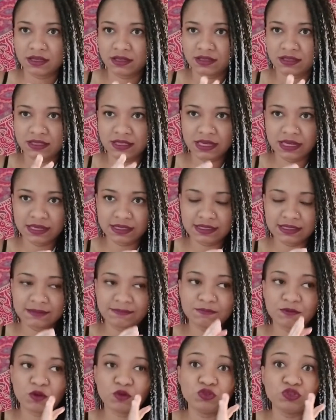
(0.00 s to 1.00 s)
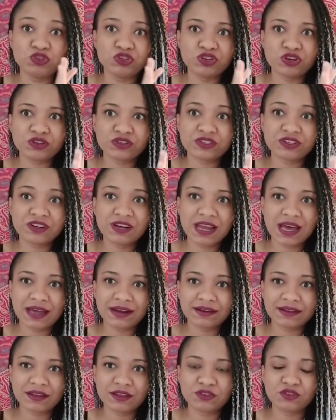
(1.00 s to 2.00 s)
si es un dios
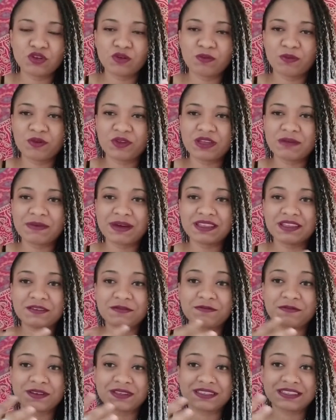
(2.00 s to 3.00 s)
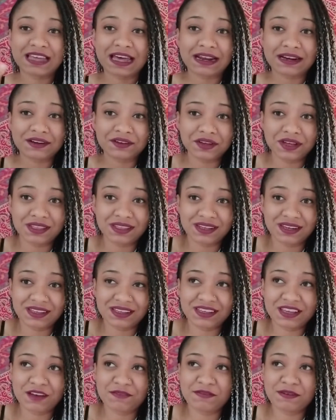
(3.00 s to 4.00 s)
solar, no puede manifestar
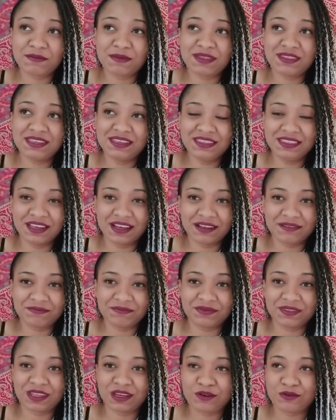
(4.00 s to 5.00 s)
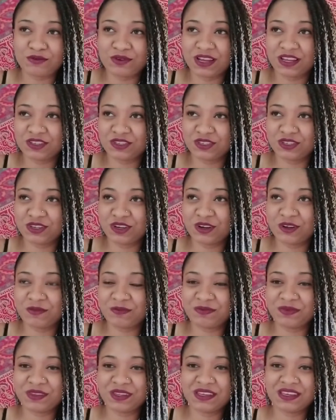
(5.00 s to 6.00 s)
energía femenina de
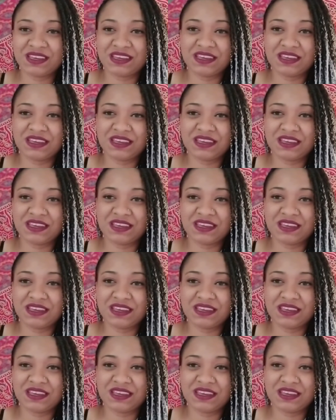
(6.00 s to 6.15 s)
curación,